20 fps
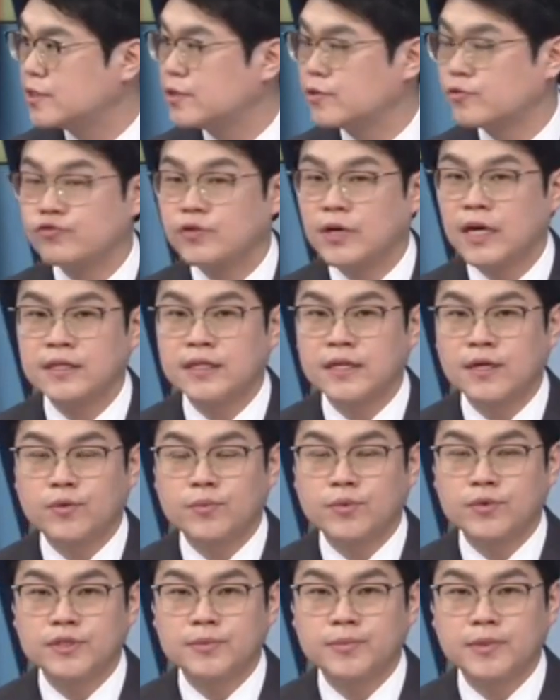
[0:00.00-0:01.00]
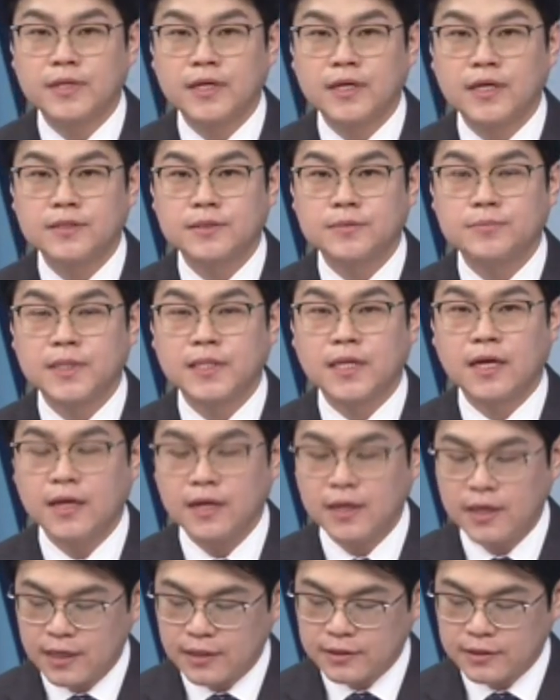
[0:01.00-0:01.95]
그런 구간이라고 보시면 되겠습니다.